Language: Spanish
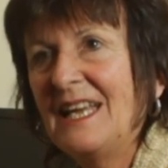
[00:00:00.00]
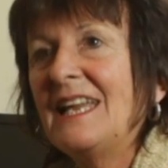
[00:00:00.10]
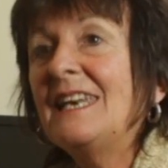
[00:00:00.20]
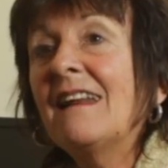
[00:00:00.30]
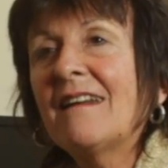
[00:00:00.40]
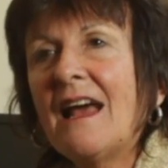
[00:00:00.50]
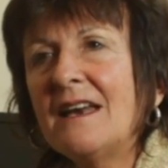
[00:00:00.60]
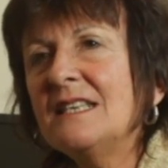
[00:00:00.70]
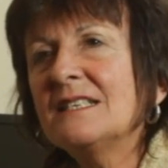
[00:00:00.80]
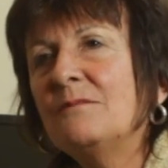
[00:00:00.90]
ni
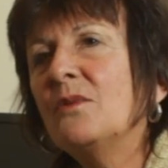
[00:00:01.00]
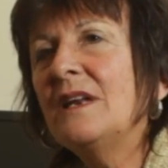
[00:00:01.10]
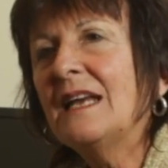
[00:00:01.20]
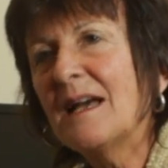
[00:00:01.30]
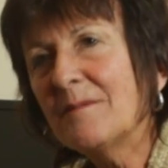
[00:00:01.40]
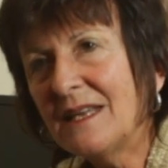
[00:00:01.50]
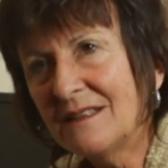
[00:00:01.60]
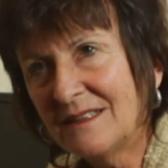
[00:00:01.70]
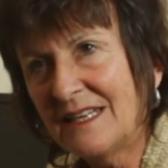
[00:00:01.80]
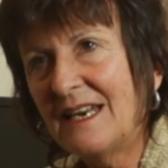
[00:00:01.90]
real ni
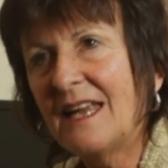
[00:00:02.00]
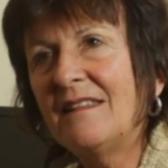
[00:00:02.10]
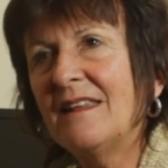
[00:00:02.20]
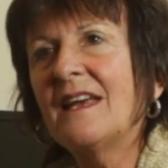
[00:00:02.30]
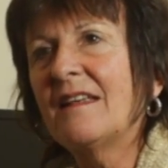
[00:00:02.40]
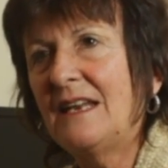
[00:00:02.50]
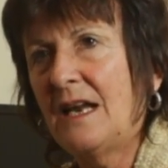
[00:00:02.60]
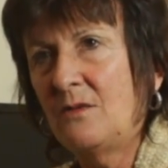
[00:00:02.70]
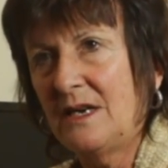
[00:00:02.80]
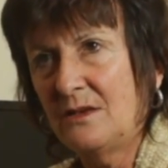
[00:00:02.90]
simbólicamente la idea del
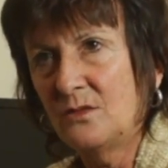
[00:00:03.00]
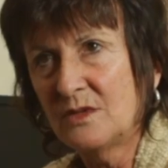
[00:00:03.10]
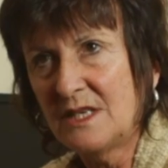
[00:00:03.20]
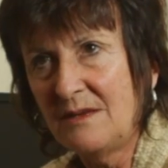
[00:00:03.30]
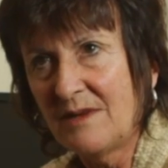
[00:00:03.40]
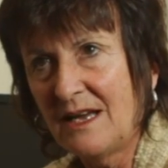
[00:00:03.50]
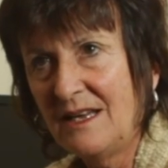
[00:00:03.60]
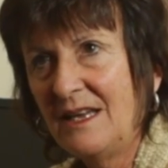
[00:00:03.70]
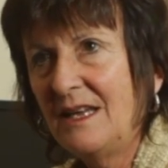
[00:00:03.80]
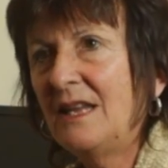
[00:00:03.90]
aula inclusiva
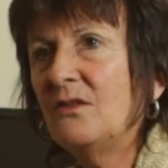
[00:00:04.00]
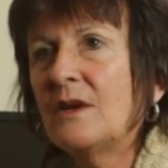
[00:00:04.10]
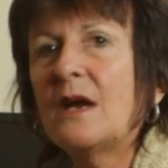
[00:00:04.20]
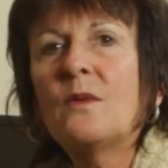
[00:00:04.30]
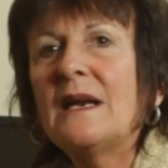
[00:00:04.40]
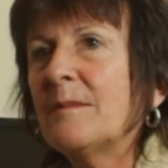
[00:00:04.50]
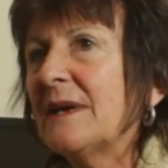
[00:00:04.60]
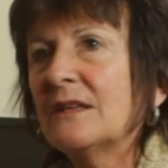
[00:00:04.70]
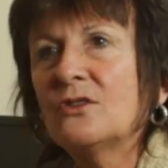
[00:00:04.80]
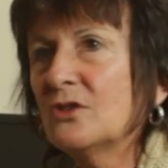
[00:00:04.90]
y de una escuela
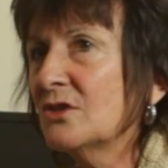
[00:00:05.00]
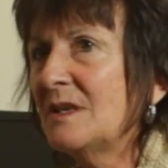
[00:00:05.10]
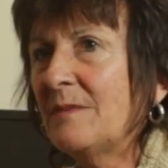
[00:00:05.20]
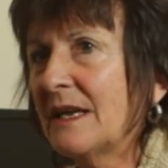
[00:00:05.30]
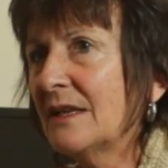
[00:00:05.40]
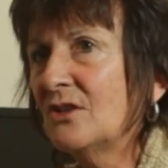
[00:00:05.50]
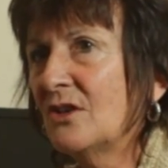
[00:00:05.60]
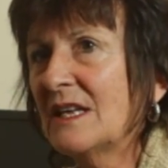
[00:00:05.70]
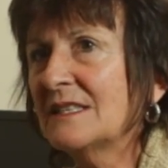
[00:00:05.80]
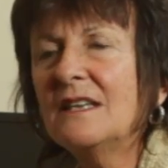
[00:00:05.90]
para todos y para
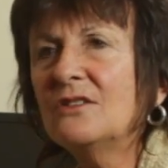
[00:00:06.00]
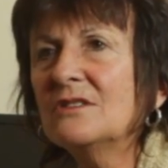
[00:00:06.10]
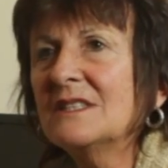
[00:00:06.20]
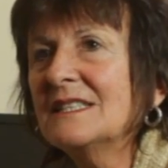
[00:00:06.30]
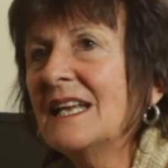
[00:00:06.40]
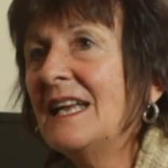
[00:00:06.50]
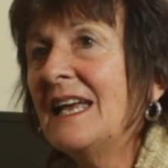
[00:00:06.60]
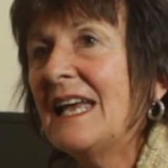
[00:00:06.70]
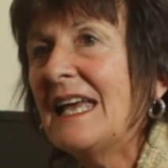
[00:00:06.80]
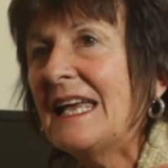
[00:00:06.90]
todas. Entonces,
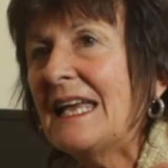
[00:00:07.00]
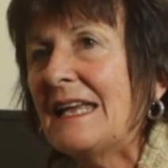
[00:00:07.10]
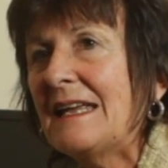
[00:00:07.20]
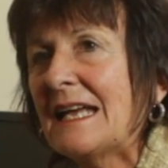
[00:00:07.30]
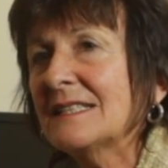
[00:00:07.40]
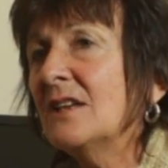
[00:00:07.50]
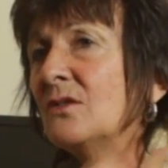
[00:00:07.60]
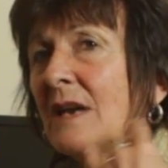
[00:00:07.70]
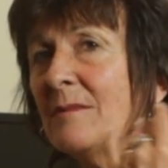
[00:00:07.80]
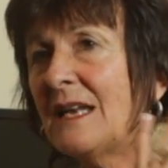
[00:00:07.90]

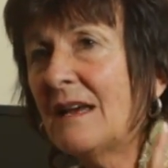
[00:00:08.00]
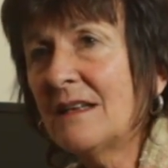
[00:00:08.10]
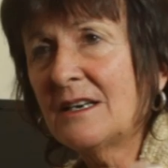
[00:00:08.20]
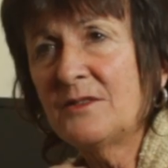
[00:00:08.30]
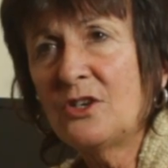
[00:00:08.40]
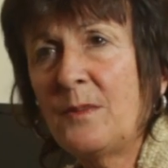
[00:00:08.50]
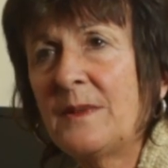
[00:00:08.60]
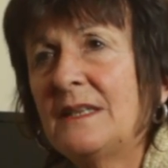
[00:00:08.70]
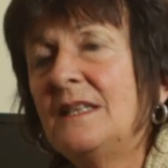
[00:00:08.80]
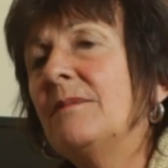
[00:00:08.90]
haciendo una mirada
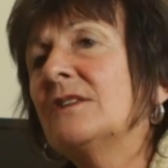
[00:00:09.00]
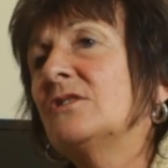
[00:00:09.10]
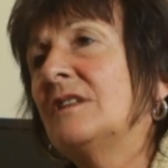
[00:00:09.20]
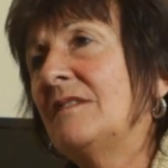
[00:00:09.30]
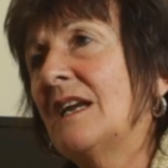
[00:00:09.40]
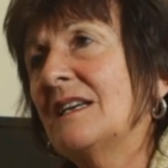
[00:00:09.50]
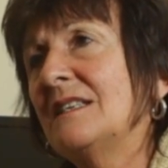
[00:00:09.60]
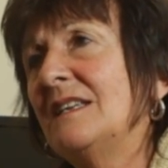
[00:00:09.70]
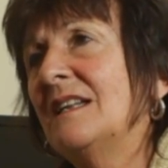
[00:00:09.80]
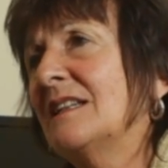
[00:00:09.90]
retrospectiva, yo tendría que
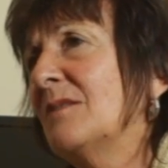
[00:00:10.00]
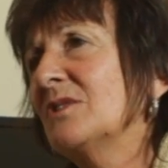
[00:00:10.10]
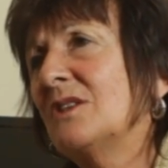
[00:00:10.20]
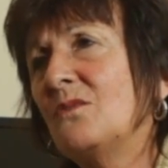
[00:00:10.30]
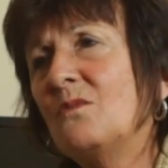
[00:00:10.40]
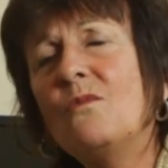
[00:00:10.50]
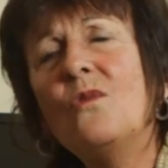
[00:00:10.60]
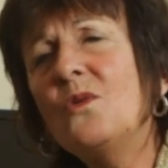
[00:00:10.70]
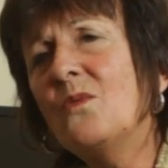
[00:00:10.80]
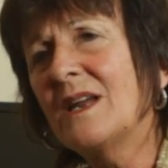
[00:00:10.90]
decir que estamos en un
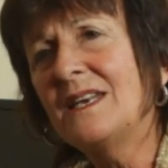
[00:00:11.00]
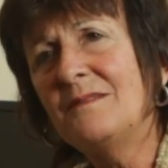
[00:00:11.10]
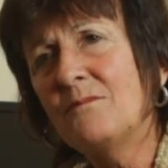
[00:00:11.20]
muy buen